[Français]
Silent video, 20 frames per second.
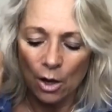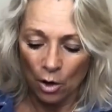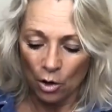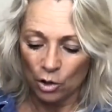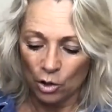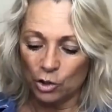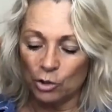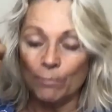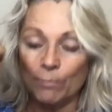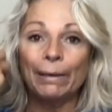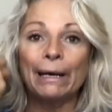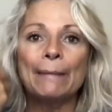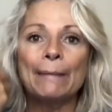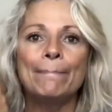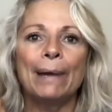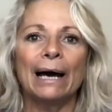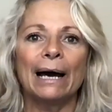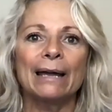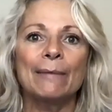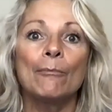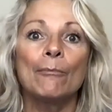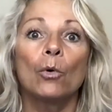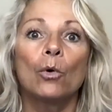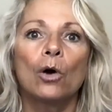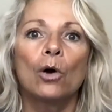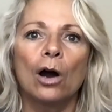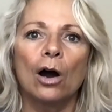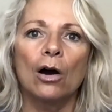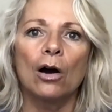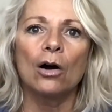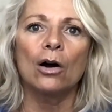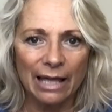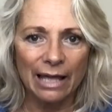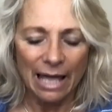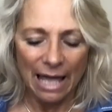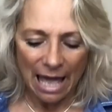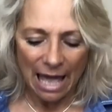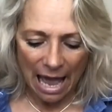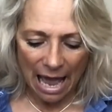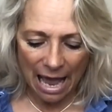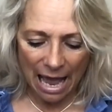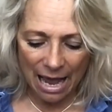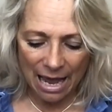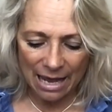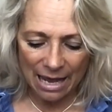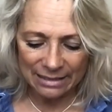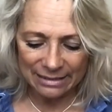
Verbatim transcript: je préparais mon corps à